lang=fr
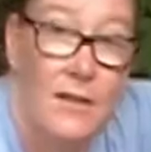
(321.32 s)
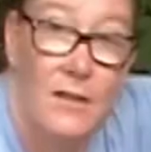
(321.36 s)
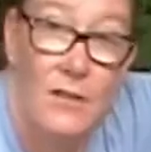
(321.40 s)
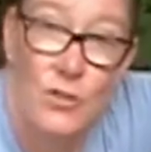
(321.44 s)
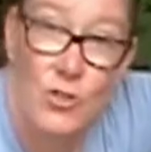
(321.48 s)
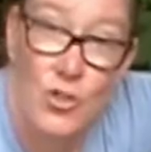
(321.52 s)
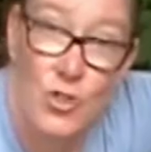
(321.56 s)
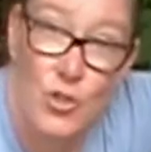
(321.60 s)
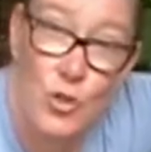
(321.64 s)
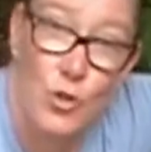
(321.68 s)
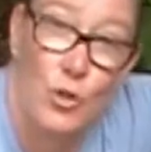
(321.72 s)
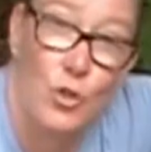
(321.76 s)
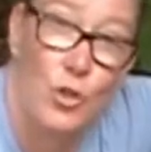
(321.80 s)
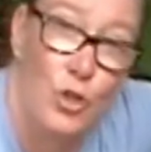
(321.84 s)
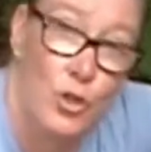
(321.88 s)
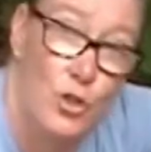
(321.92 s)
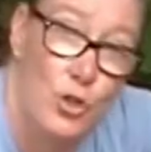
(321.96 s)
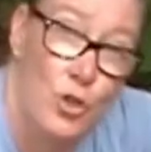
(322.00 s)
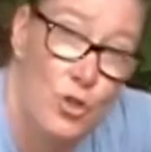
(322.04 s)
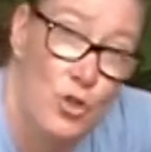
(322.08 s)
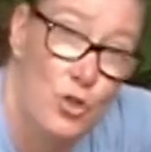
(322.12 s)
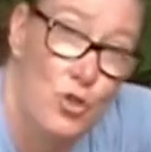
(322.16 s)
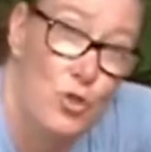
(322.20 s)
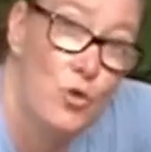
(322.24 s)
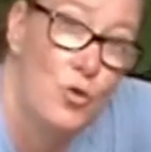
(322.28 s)
sur le
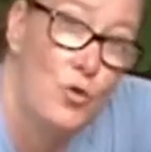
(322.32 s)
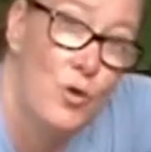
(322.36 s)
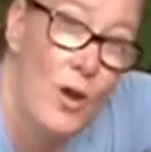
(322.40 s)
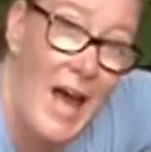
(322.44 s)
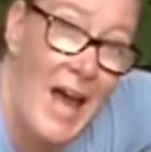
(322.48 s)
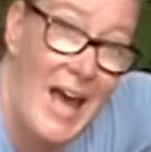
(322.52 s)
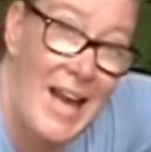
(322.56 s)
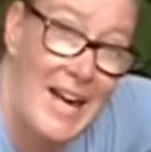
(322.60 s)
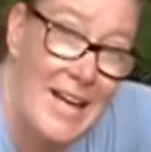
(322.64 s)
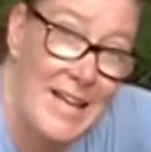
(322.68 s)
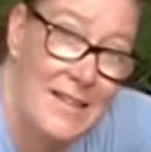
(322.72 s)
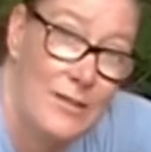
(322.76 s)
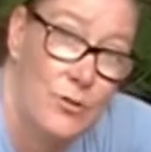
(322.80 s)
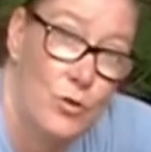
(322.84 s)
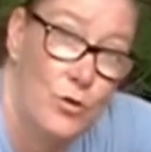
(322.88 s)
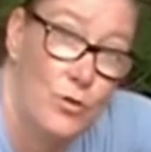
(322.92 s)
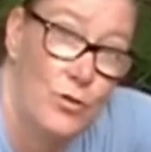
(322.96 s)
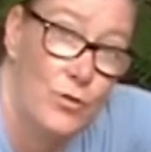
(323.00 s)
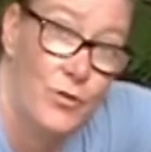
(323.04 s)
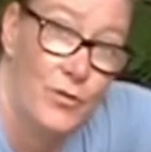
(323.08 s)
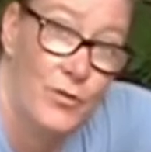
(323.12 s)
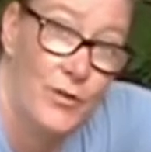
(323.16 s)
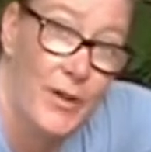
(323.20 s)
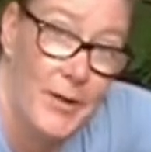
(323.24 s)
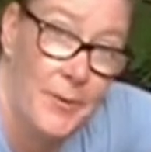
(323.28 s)
dessus à la toute
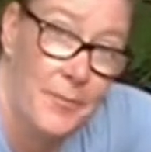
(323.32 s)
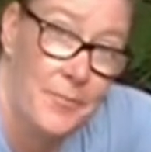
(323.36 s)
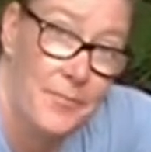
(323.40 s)
fin.